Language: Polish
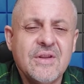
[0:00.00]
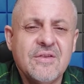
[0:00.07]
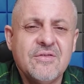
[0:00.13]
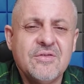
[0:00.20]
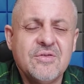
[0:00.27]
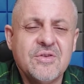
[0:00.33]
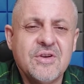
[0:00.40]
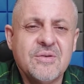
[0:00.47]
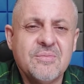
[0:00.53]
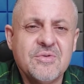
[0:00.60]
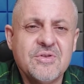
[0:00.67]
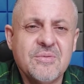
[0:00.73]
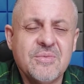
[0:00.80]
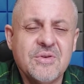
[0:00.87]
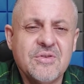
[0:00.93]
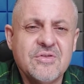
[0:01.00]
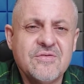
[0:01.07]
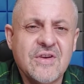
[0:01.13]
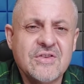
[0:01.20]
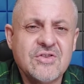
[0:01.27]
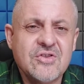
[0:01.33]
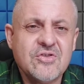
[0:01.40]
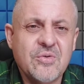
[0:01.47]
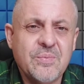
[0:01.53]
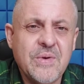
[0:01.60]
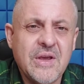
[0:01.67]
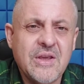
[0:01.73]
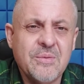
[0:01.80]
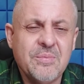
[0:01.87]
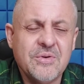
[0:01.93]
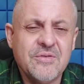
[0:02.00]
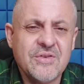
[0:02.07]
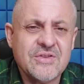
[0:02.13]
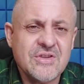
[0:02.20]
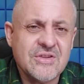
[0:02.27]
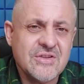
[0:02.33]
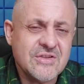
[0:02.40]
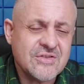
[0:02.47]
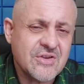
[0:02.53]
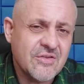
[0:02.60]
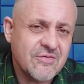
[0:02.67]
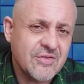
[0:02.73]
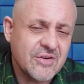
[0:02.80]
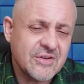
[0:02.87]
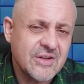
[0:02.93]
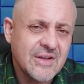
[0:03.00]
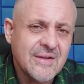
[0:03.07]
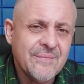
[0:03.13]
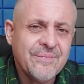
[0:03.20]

w których możemy doświadczyć opieki, ponieważ ten dyskomfort